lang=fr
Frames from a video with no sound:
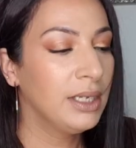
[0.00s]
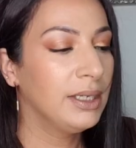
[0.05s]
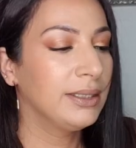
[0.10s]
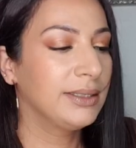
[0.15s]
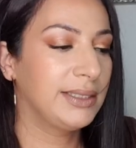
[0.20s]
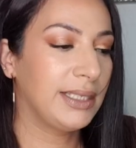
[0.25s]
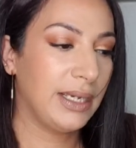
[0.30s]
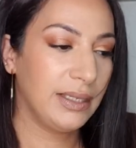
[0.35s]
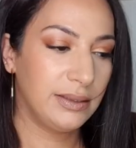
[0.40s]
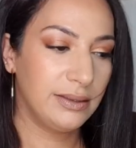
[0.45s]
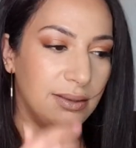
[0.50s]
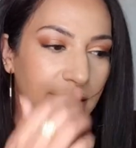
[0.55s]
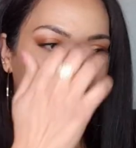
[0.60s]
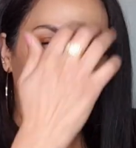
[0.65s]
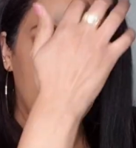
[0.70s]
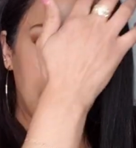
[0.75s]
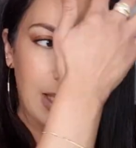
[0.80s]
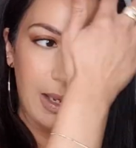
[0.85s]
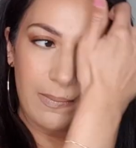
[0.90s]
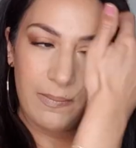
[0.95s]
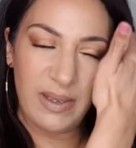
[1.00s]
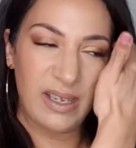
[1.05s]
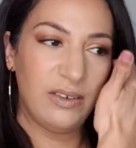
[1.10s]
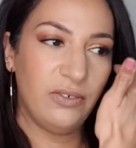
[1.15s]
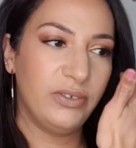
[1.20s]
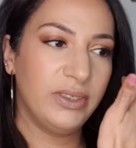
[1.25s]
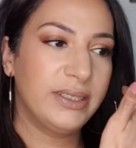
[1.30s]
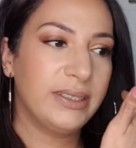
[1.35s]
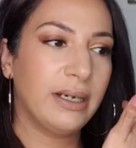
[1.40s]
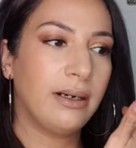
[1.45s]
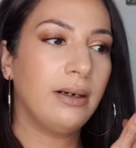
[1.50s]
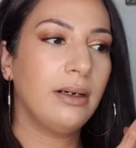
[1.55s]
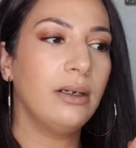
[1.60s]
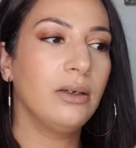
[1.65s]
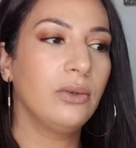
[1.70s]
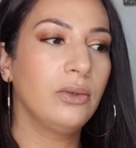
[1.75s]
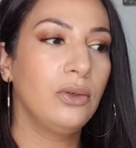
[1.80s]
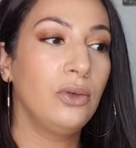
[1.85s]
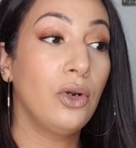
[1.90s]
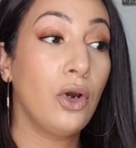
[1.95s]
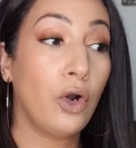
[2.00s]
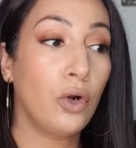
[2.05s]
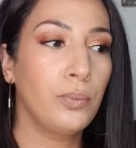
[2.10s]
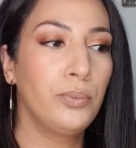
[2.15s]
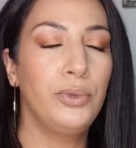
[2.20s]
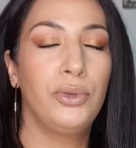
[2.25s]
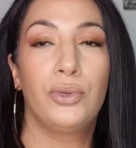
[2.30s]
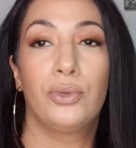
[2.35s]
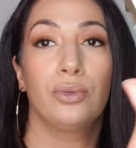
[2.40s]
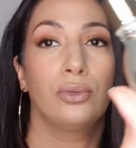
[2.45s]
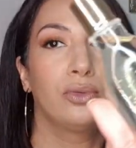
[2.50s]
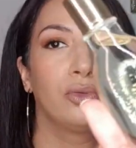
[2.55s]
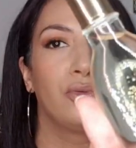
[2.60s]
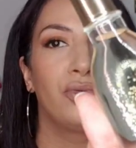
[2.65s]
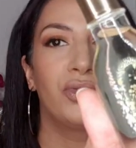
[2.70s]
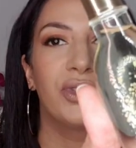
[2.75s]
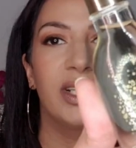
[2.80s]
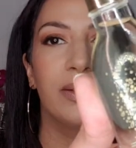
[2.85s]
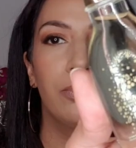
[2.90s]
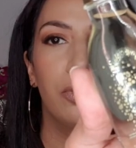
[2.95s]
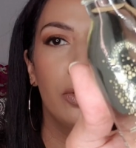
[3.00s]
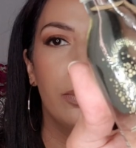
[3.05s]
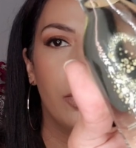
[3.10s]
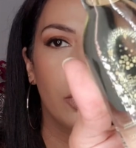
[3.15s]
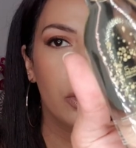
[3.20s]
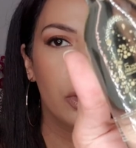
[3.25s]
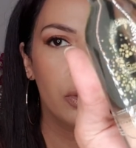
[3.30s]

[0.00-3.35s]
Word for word: ça a été la Melvita euh, L'Or Bio, tout simplement.